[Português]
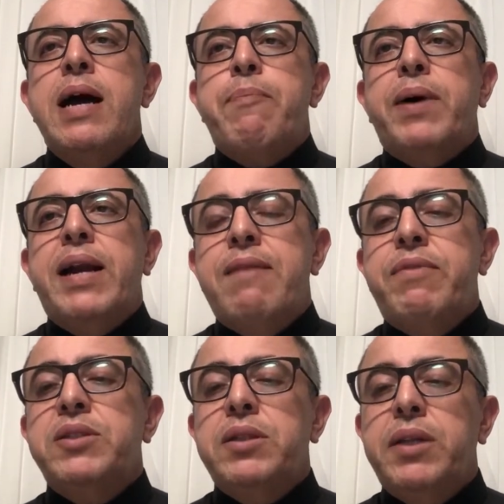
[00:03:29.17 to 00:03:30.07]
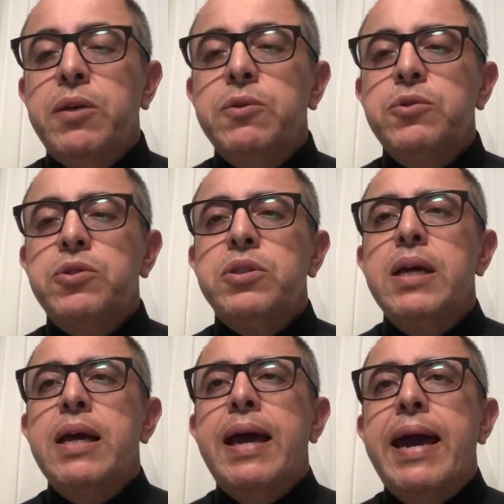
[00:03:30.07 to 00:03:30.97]
A palavra de Deus
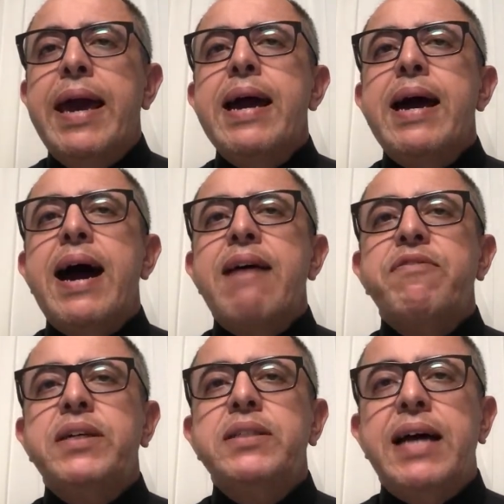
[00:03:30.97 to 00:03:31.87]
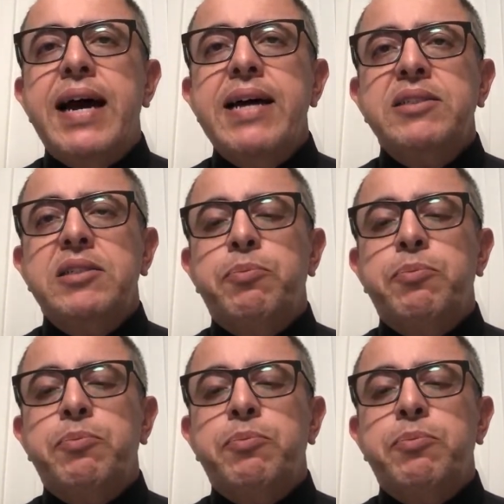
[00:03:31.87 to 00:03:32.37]
é a verdade,